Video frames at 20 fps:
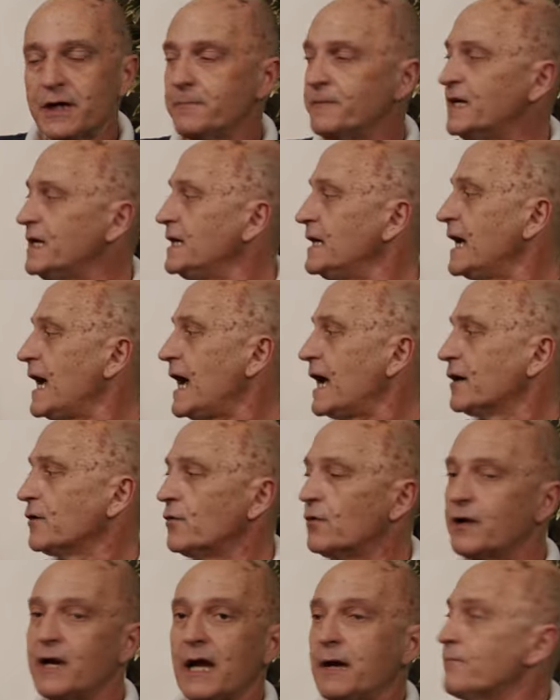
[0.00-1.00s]

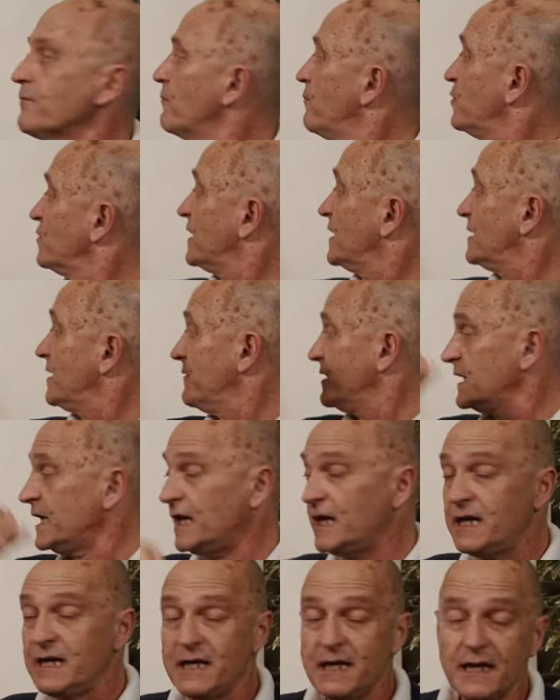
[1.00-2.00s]
americano che potete
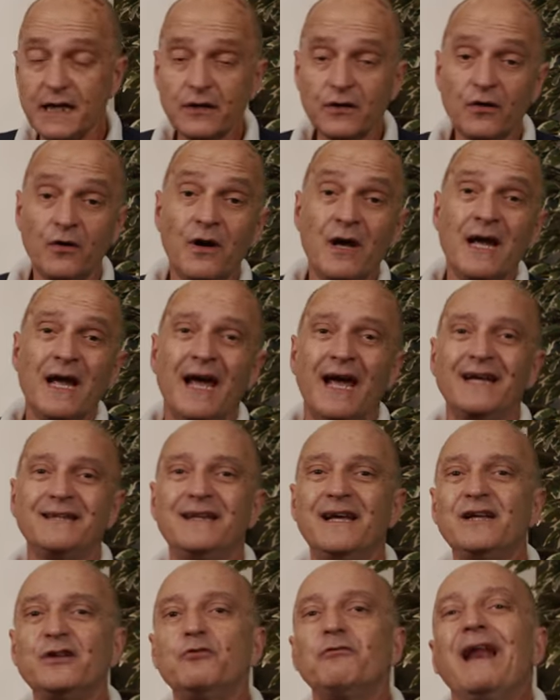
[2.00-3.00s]
vedere lì dietro ed
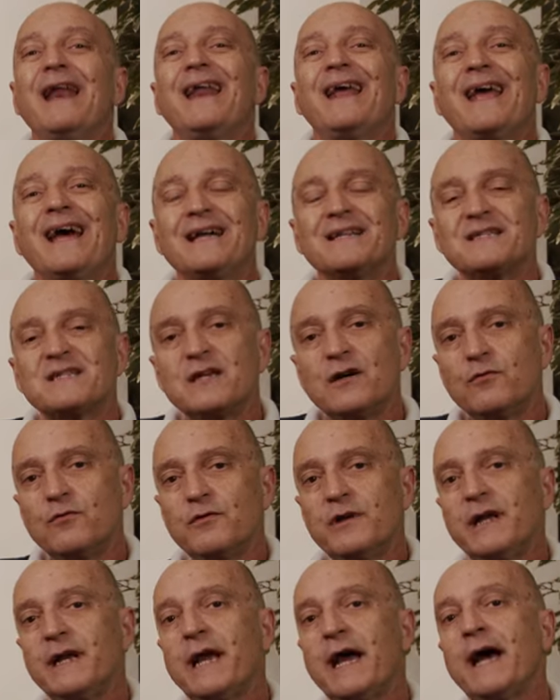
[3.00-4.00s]
è di un'eleganza
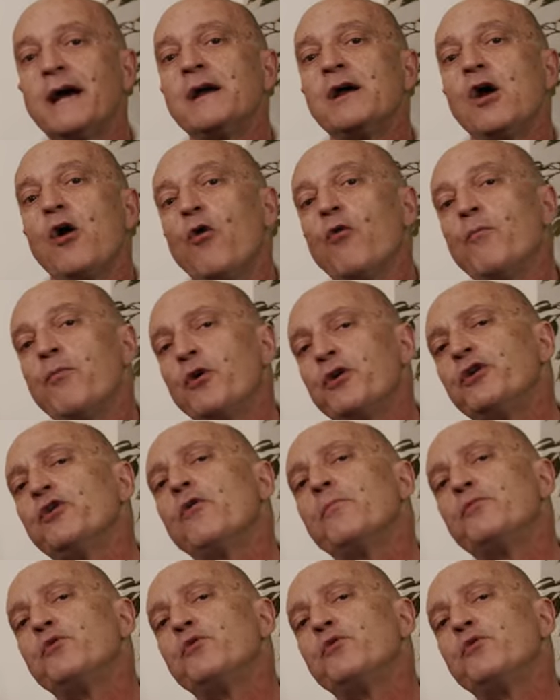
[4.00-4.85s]
unica, un pochino